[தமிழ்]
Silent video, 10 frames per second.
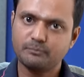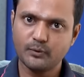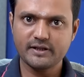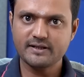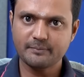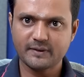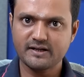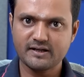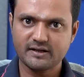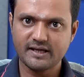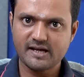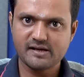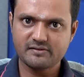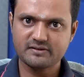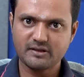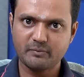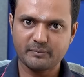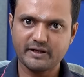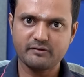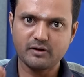புரியுதா இப்போ என்ன ஏன் நம்ம
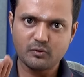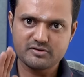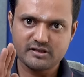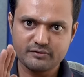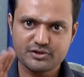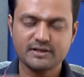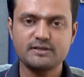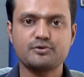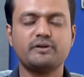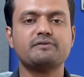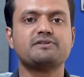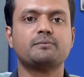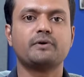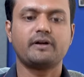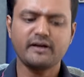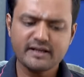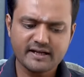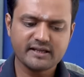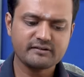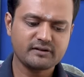பெரியவங்க ஒரு சில விஷயங்கள் சொல்லி வச்சுட்டு போயிருக்காங்க
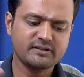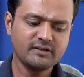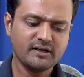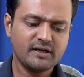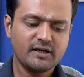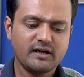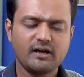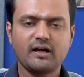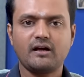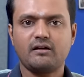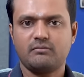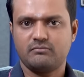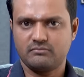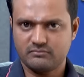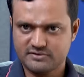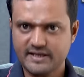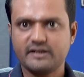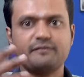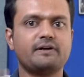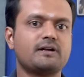இன்றைக்கி இது வந்து
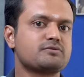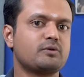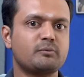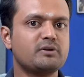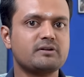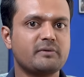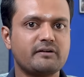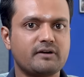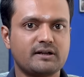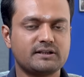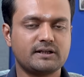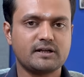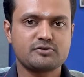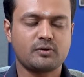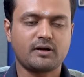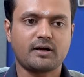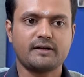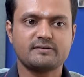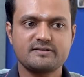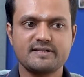சயின்டிஃபிக்கலாக சொல்லும்போது இந்த மாதிரி வார்த்தைகள்லாம் சொல்கிறாங்க
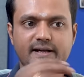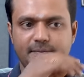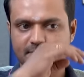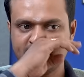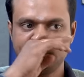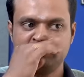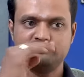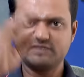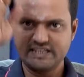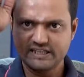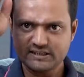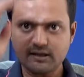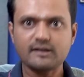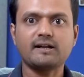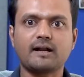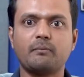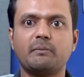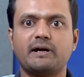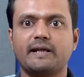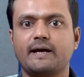சரி இருந்தாலும் நான்
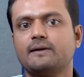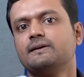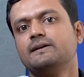நம்ப மாட்டேயா